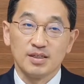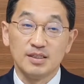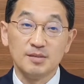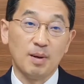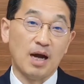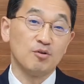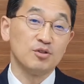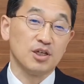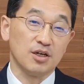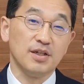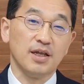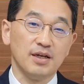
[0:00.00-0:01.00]
그 바로
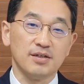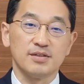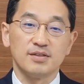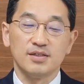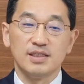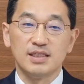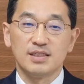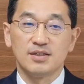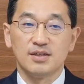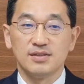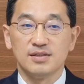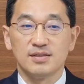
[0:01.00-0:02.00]
전해였던
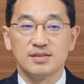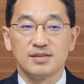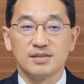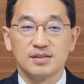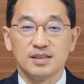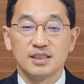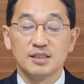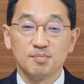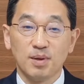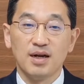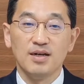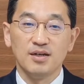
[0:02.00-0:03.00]

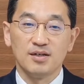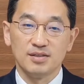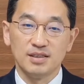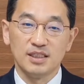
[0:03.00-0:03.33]
2018년